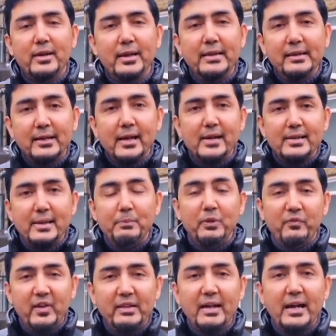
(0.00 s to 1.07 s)
और इनका
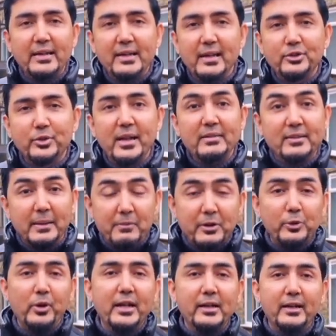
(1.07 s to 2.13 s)
ये मुनफरद आइडिया जो है
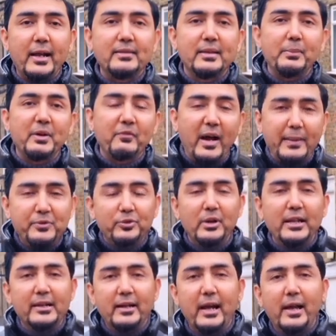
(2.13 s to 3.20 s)
समर को लेकर है समर
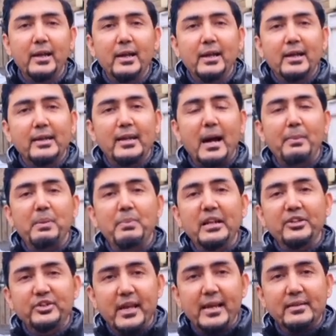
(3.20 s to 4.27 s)
वाइब्स को लेकर है कि यहाँ
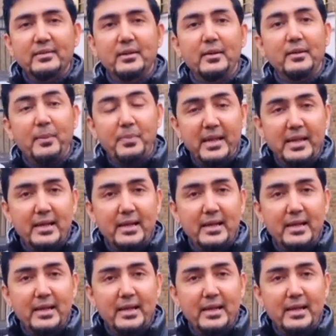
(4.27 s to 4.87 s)
पे मिल्क शेक्स